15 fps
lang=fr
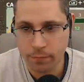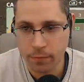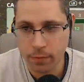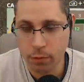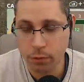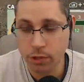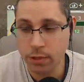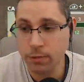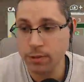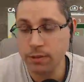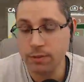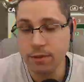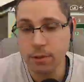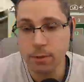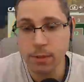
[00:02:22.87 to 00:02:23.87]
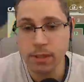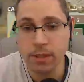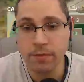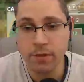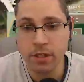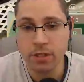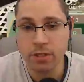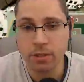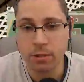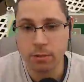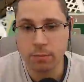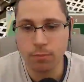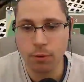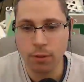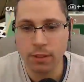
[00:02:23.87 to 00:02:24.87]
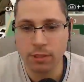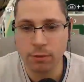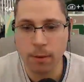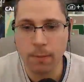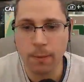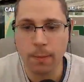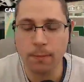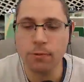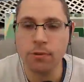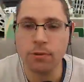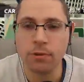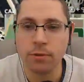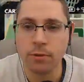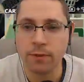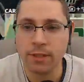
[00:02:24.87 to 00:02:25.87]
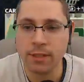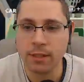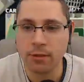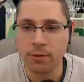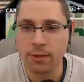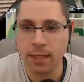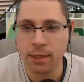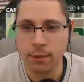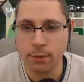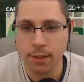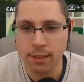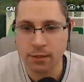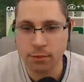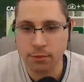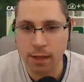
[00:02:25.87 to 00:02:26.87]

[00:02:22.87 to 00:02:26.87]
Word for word: Donc j'ai modifié le mode des vaches pour qu'il soit un peu plus, on va dire, en adéquation.